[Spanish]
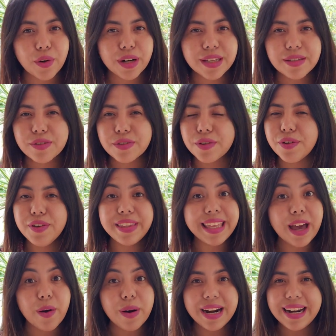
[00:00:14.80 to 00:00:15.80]
con esto
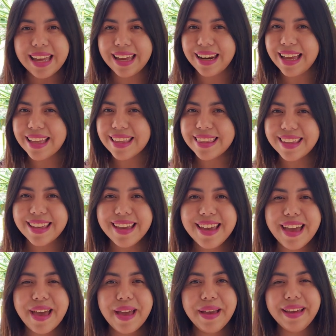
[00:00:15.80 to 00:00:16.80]
de ahora en
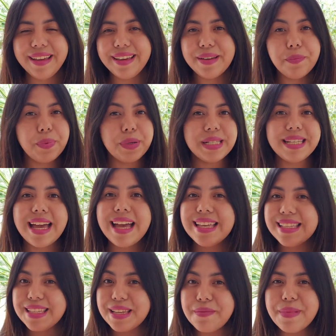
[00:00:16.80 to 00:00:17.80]
adelante, eh, pues
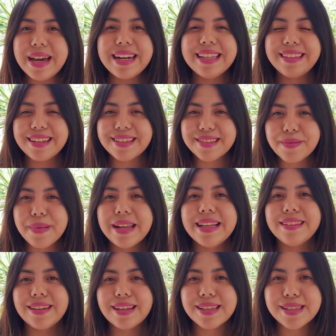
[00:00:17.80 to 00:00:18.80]
ya semana tras
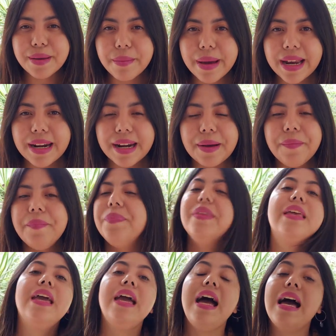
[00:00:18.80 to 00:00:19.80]
semana tras semana.
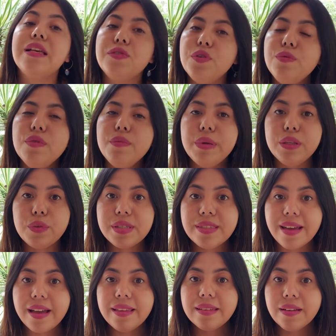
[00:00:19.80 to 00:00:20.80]
Hace un momento
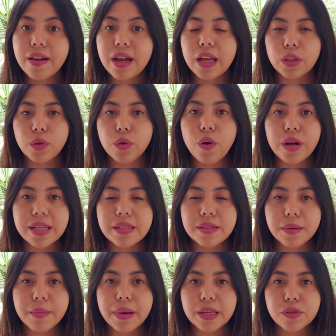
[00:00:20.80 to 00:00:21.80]
estaba trabajando con
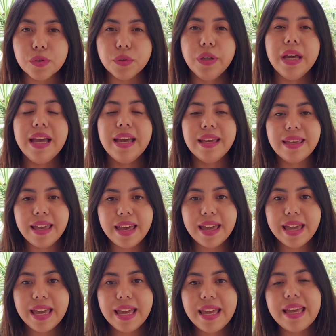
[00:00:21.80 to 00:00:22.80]
este mazo,
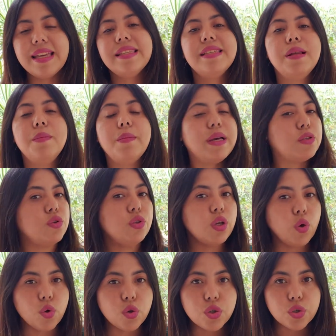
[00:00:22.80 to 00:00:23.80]
que es el mazo
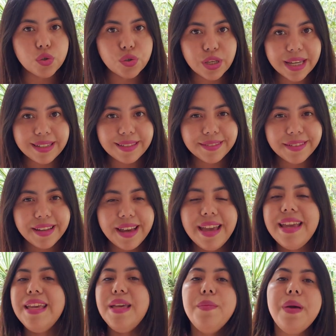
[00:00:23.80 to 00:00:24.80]
de Osho Zen,
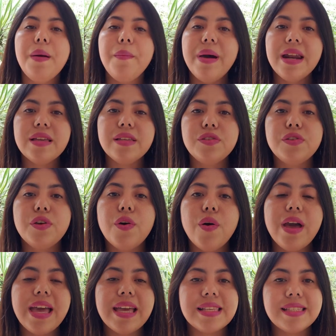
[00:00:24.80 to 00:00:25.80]
y me
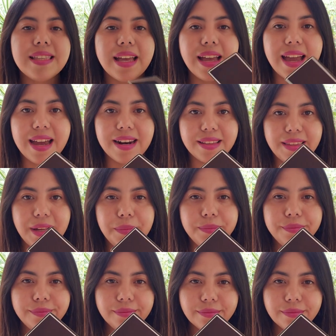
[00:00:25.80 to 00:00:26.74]
apareció esta carta.